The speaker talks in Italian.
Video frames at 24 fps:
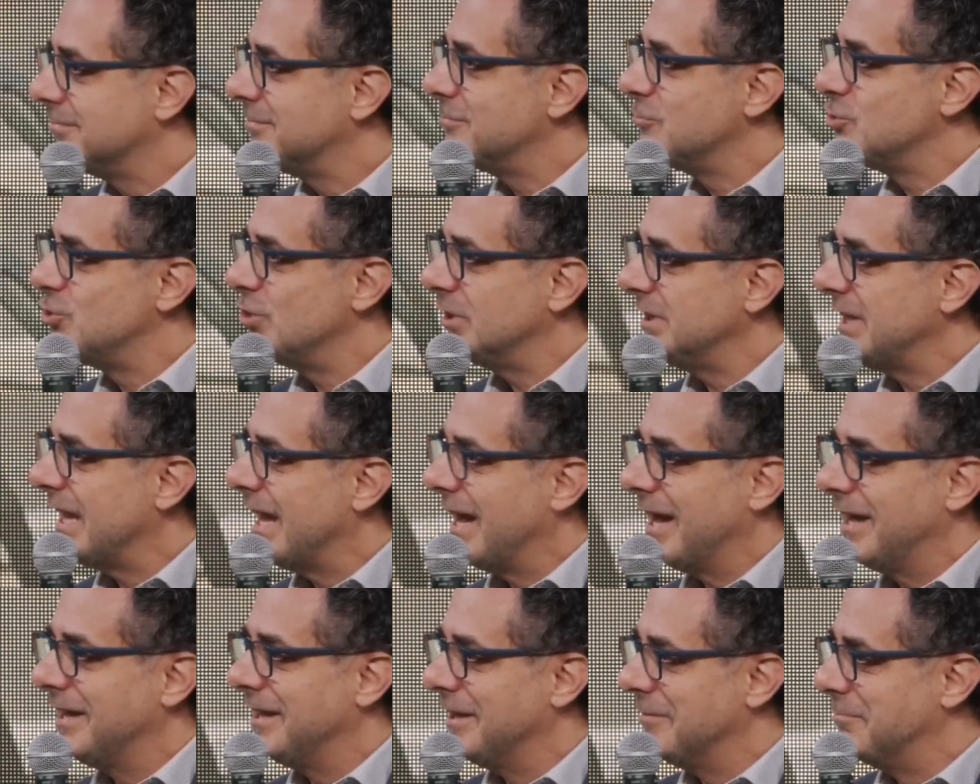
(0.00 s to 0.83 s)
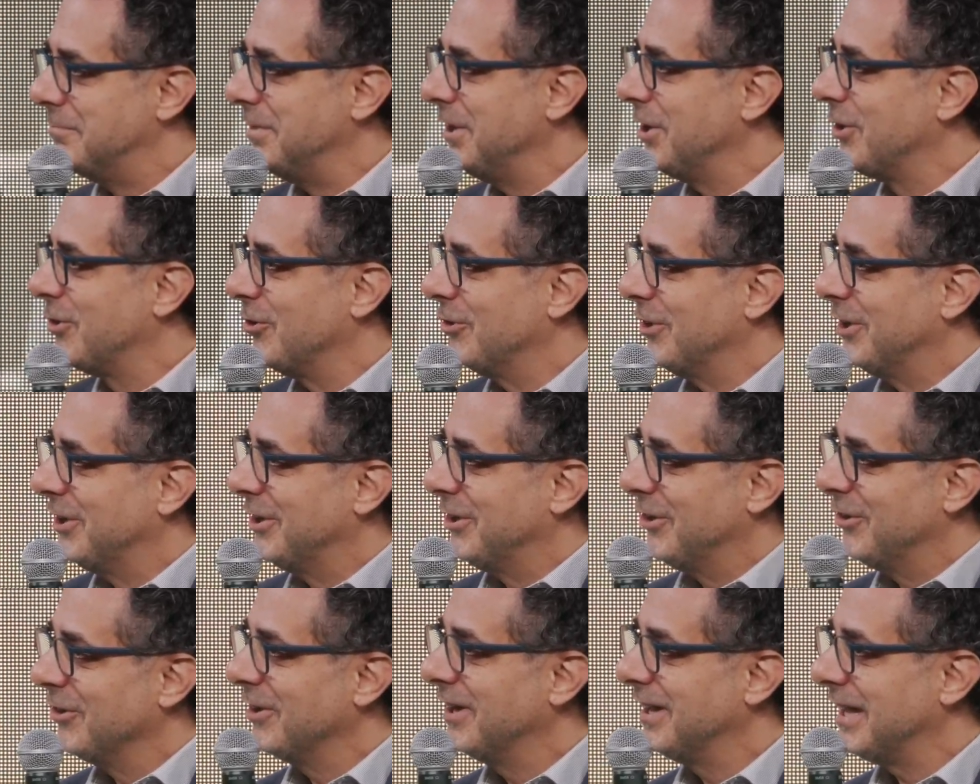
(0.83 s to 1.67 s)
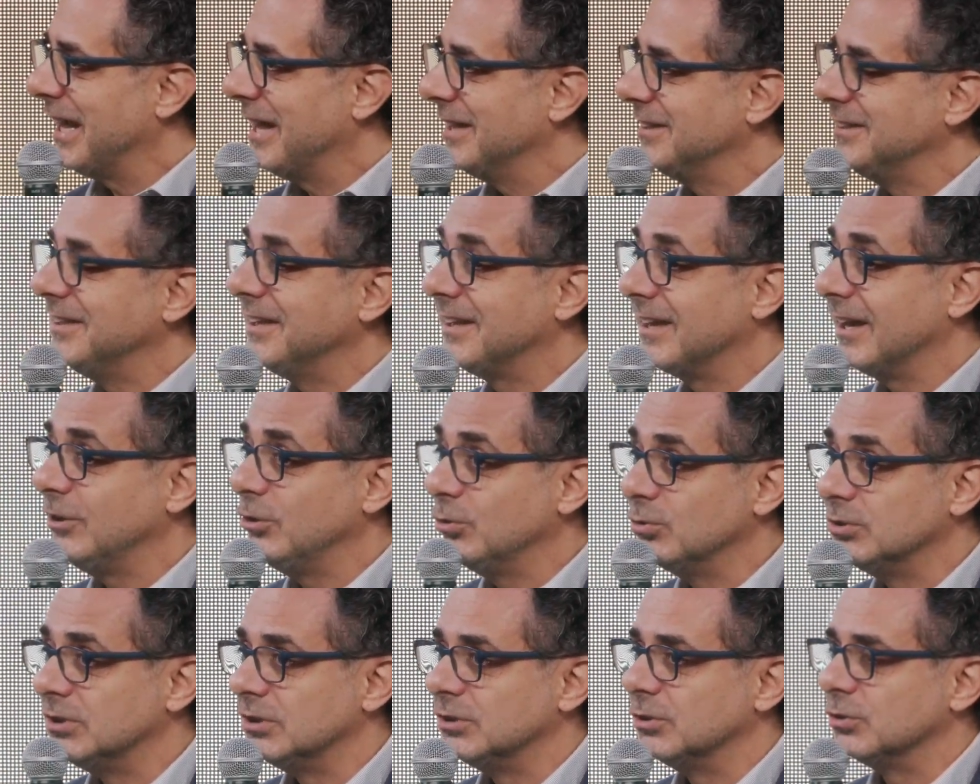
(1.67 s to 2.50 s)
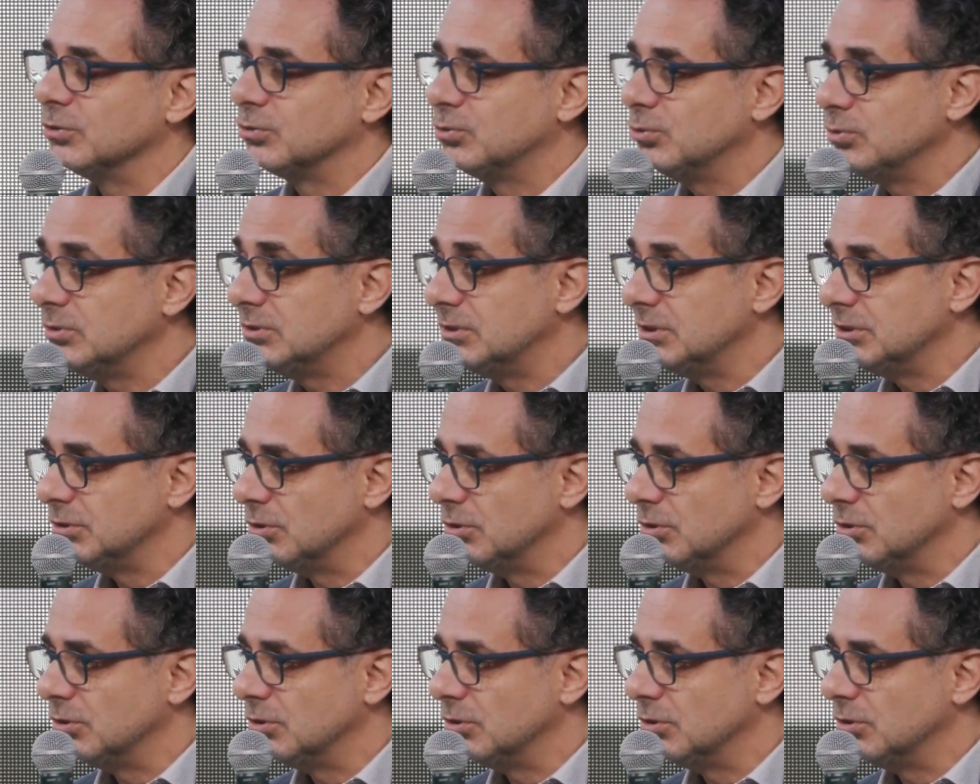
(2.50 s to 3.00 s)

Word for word: geniali, piccole o grandi, che aiutino tutti